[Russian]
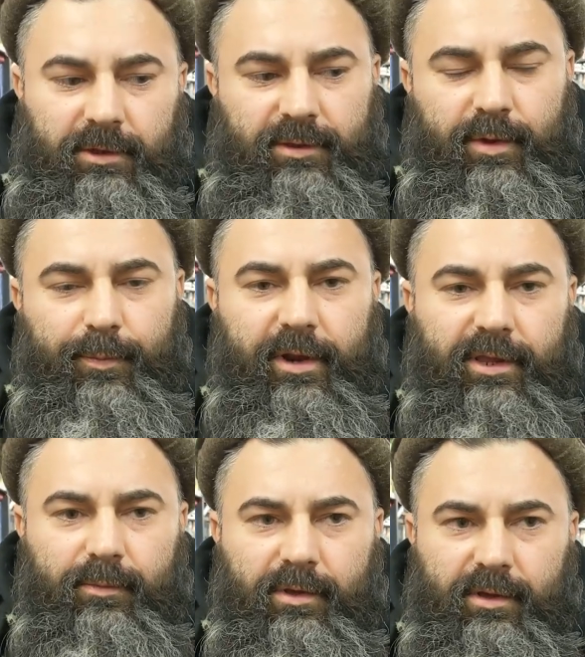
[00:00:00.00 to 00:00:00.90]
Это
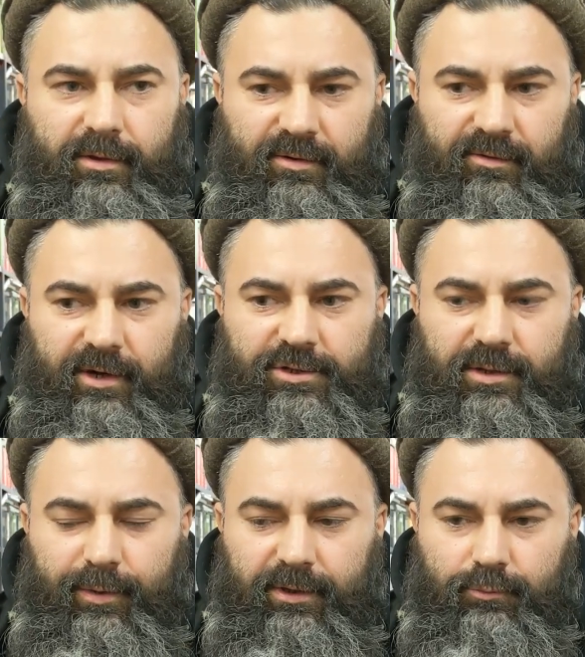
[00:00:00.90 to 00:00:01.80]
мероприятие мне
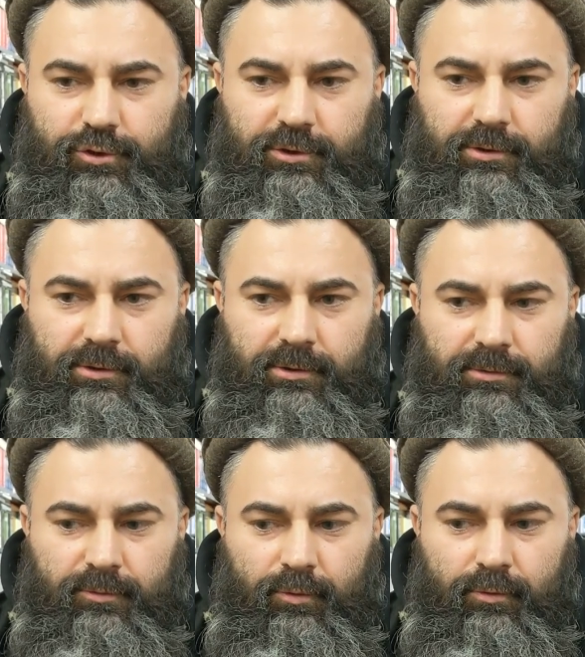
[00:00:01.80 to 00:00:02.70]
важно, потому
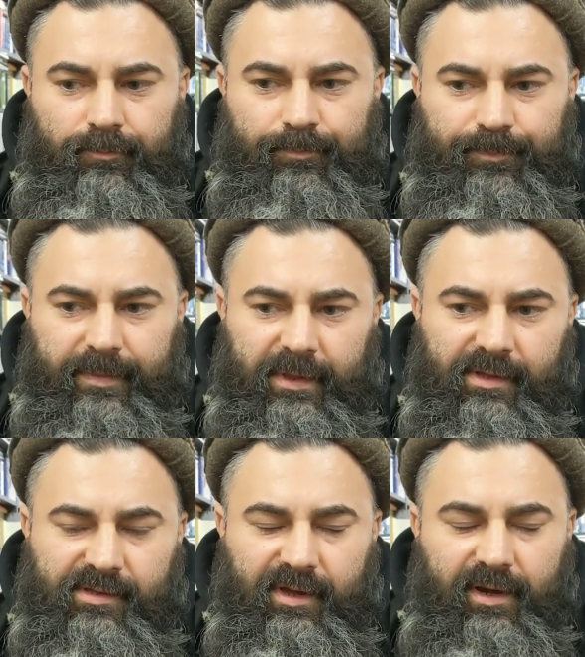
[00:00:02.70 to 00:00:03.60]
что
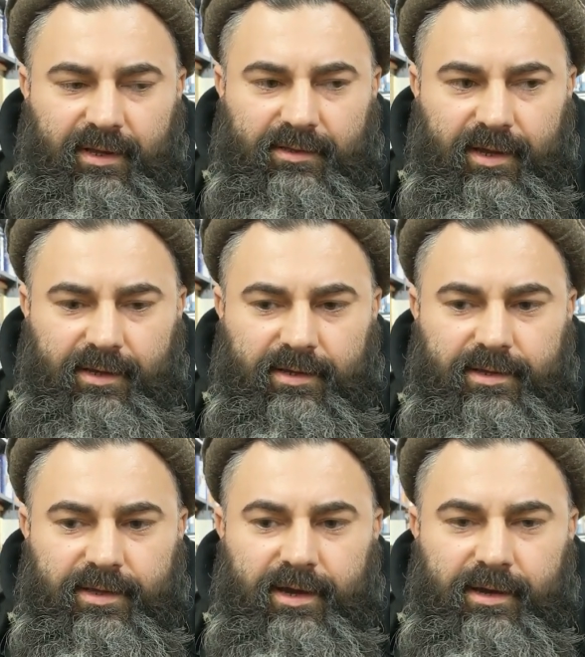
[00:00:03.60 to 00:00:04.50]
Сократ, как
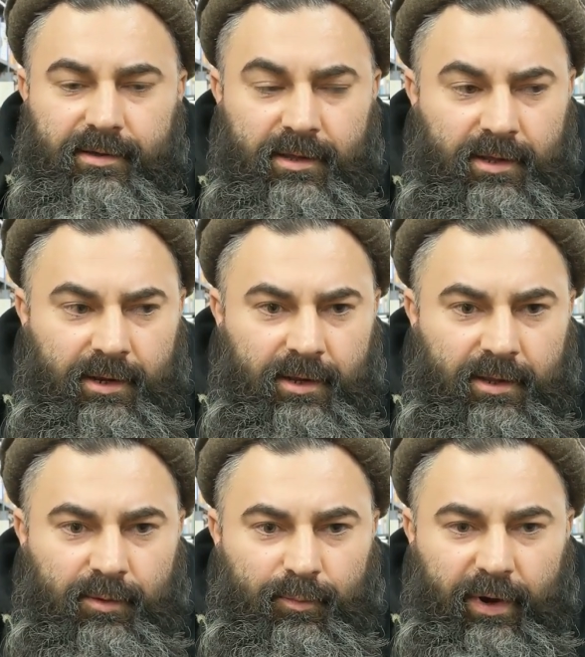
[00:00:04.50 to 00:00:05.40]
и я,
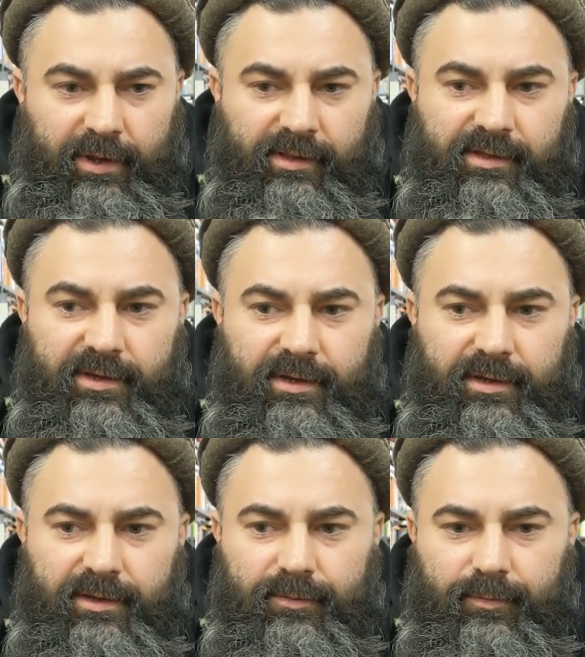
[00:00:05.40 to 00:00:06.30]

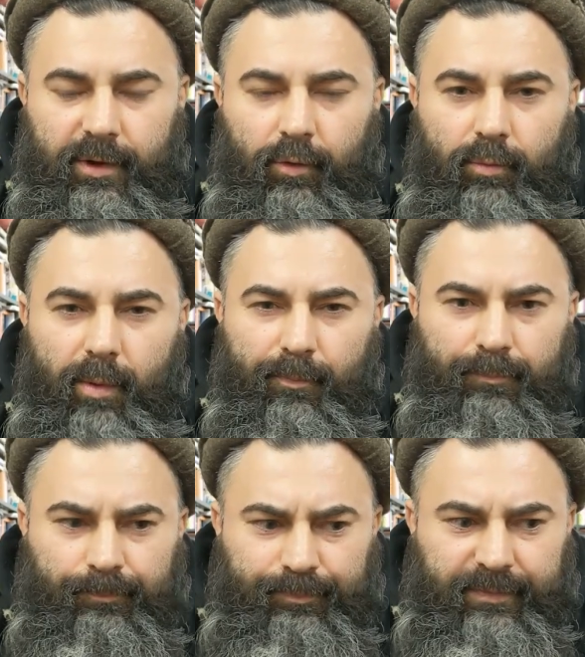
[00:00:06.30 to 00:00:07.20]
политзык, мы оба
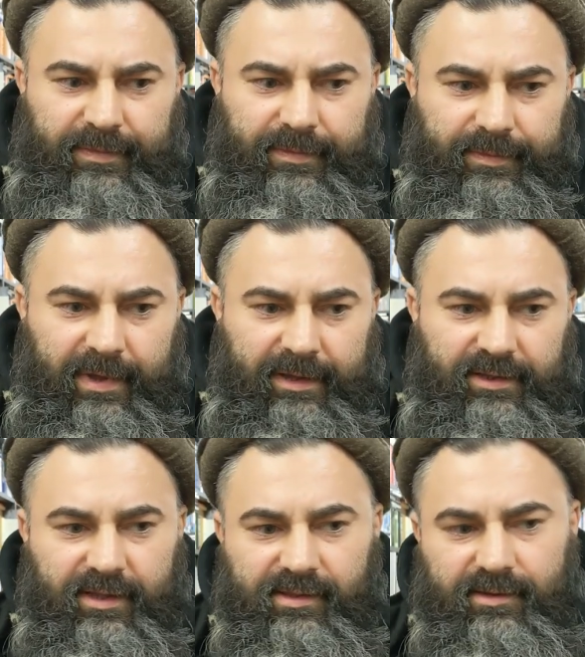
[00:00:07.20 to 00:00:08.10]

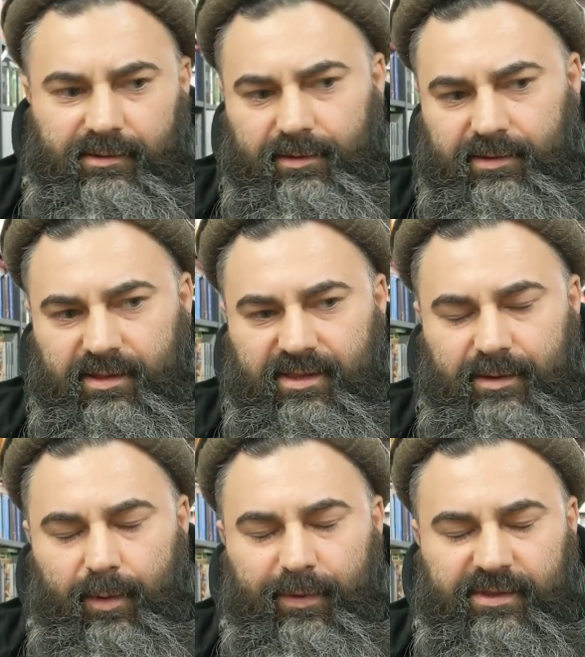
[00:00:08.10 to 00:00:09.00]
от этой э,
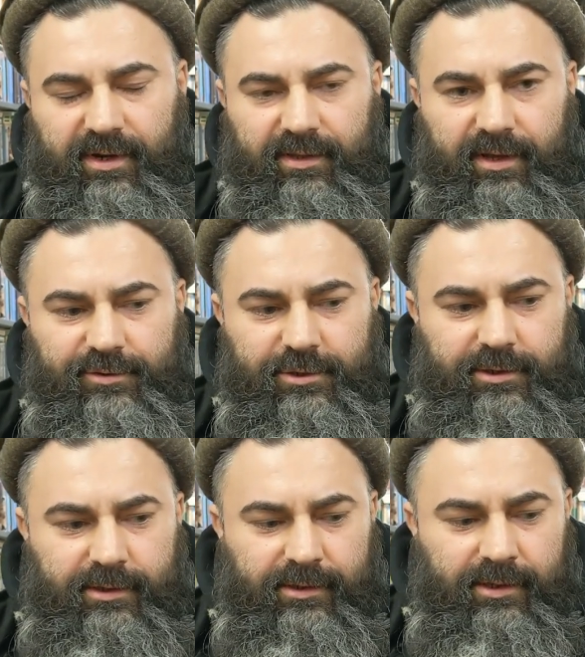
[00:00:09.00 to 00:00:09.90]
системы пострадавшие.